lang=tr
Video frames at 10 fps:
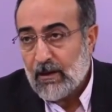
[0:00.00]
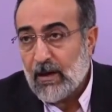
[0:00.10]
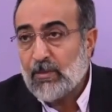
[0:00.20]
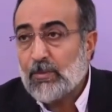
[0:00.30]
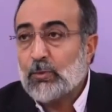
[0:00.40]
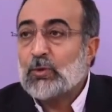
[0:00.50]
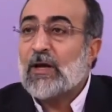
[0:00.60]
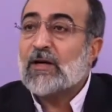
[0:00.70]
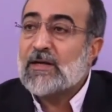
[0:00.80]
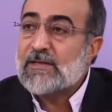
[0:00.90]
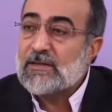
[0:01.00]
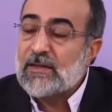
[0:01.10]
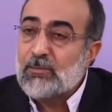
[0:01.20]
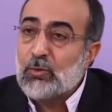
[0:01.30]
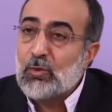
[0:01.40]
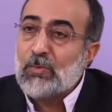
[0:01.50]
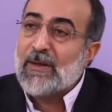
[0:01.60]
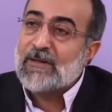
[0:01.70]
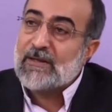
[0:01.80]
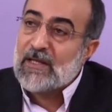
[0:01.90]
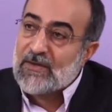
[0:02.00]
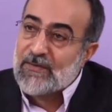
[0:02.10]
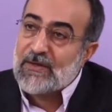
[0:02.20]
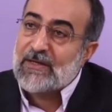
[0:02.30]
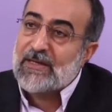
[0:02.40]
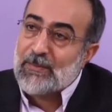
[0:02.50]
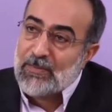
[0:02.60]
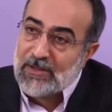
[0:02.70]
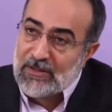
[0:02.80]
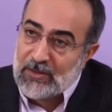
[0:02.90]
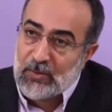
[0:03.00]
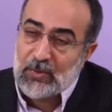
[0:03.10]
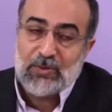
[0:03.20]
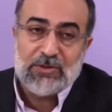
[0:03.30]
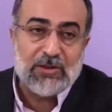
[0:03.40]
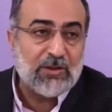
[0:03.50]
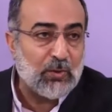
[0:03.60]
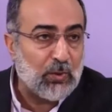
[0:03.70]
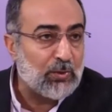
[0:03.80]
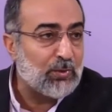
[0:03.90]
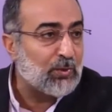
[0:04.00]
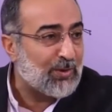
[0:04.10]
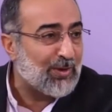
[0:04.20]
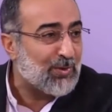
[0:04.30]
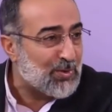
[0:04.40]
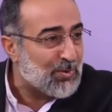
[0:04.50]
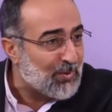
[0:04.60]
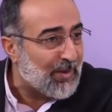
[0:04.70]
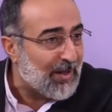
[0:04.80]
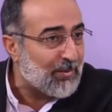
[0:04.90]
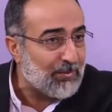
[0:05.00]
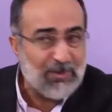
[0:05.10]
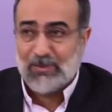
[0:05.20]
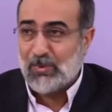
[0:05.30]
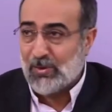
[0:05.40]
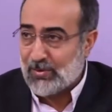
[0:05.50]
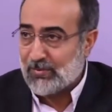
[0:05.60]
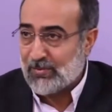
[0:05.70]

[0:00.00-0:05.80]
Ama bunun arkasında bu ümmeti tekfir eden bir ideolojinin olduğunu da düşündüler mi bilmiyorum.